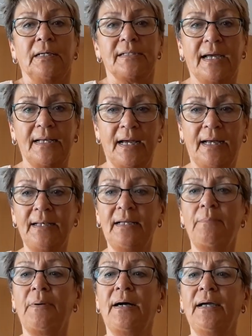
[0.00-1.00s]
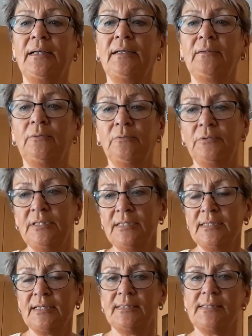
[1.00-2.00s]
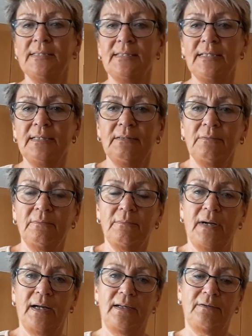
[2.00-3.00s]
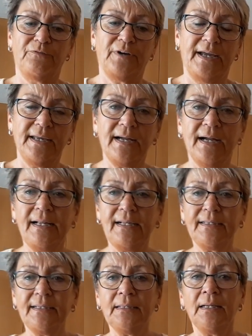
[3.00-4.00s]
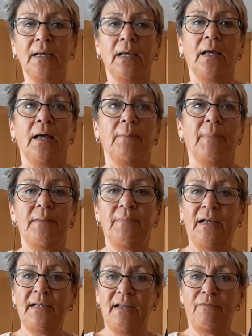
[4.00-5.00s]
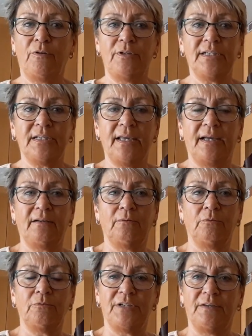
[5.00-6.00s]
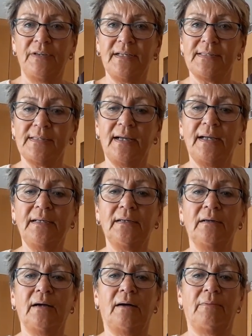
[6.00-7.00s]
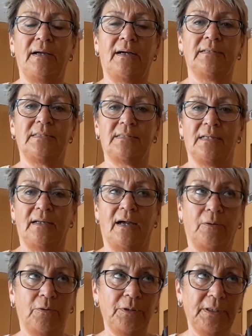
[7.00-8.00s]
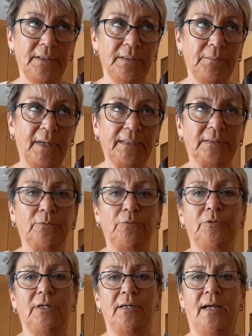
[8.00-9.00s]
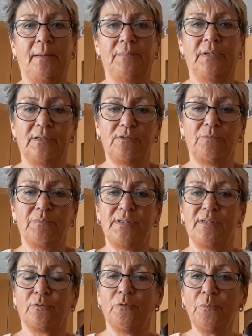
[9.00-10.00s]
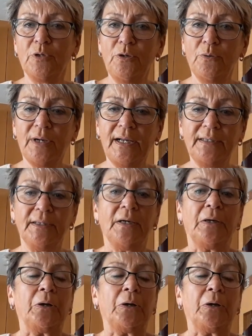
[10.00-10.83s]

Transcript: deine Handarbeiten und diese ganzen Dinge mal freigehalten. Mein Mann, der wollte gern unterwegs sein, aber er hat es dann auch nicht gemacht und dann haben wir so ein bisschen rumgelungert